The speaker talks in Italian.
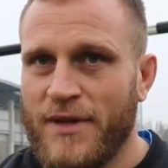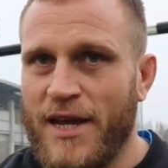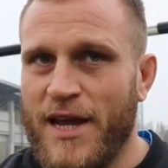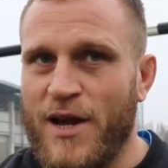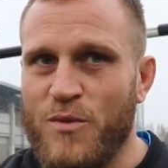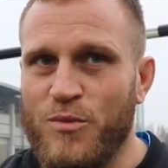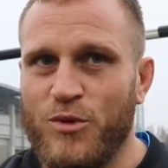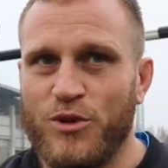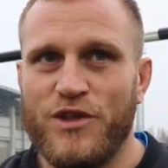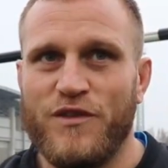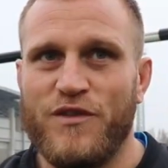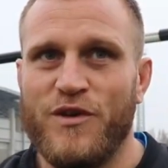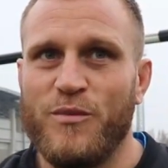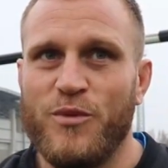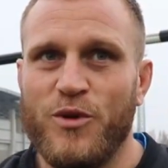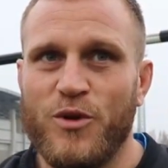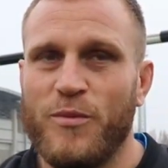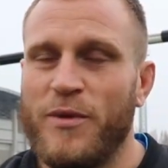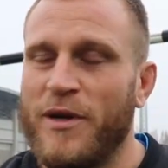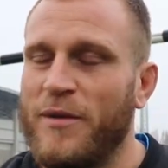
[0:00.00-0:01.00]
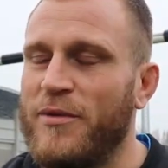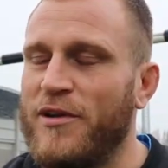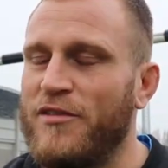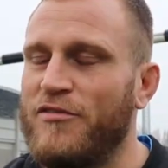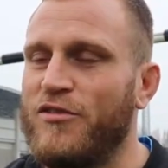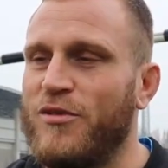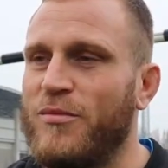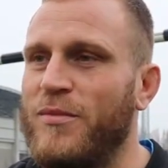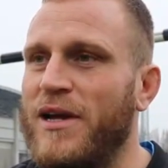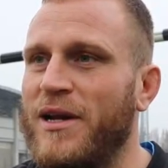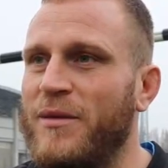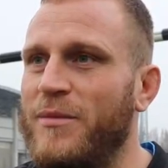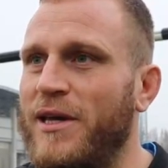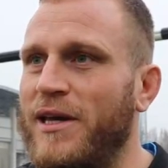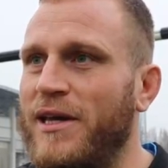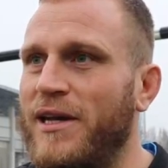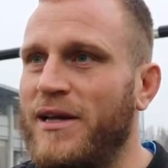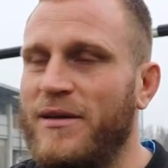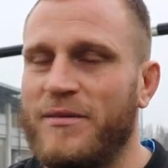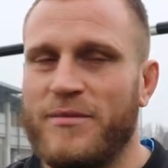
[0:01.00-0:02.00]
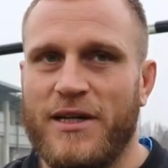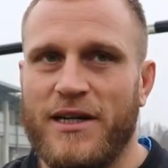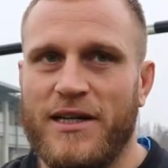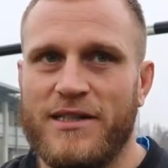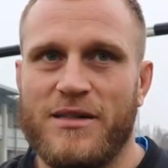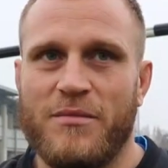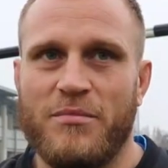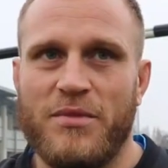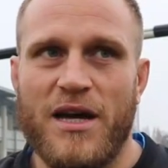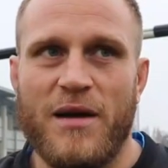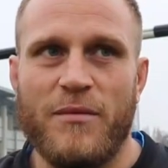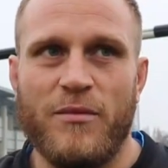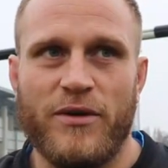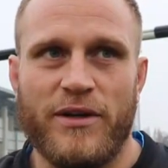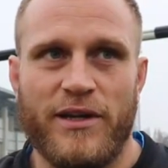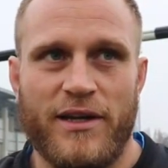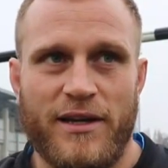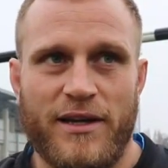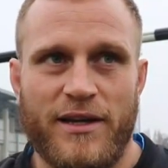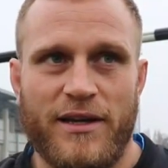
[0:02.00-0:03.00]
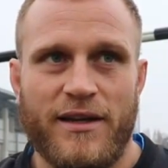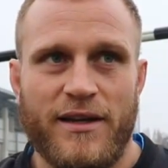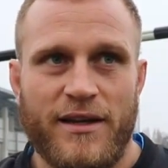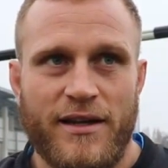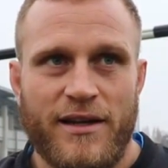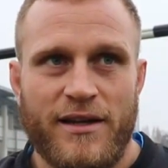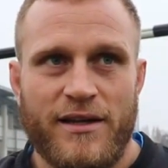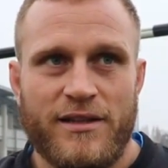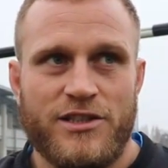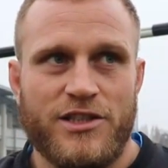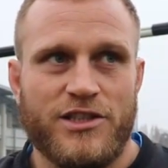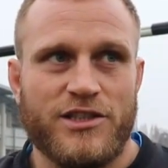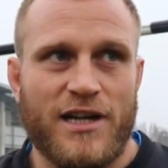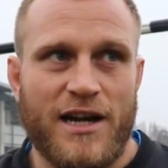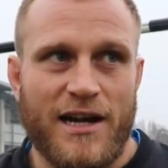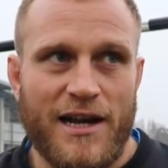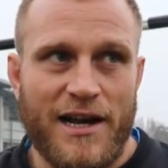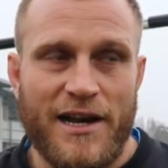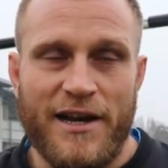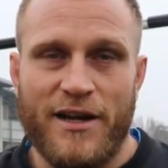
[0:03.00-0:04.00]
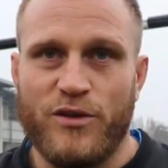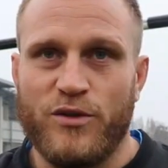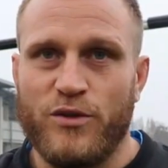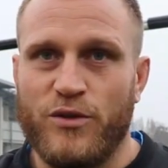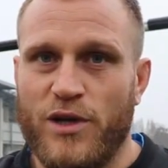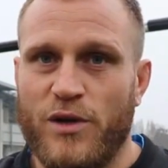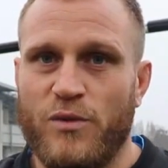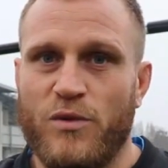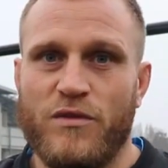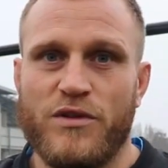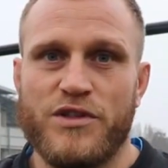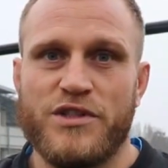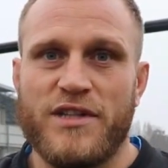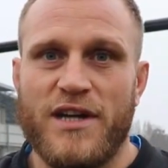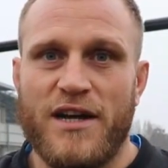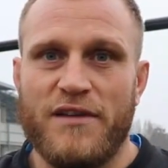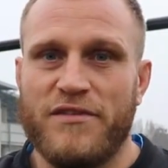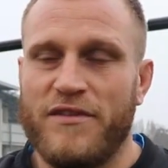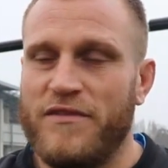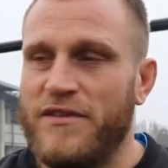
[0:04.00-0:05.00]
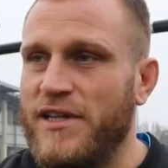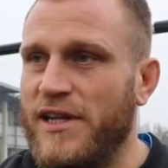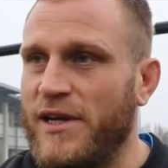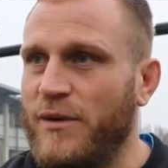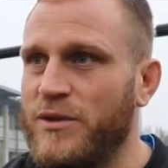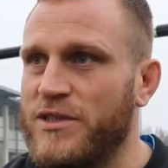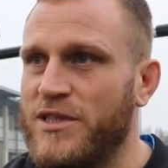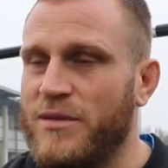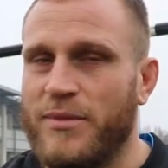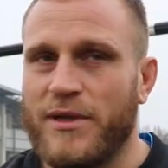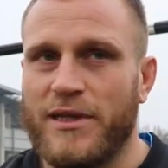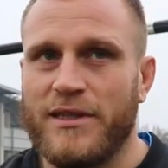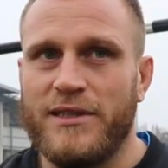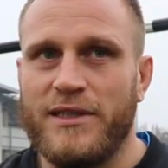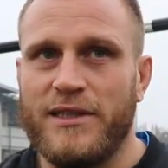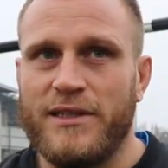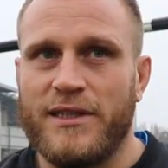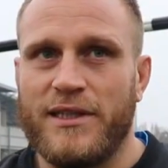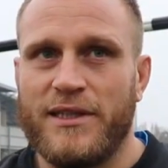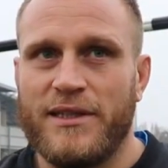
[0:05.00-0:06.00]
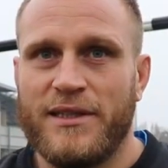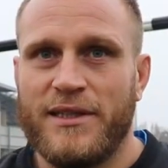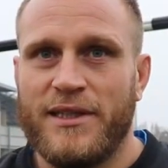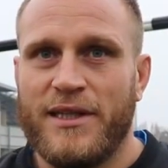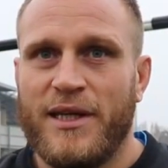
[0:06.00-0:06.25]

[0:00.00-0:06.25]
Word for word: È un motivo in più per performare bene, perché sappiamo che ci sarà l'allenatore, il nuovo staff a vedere queste partite,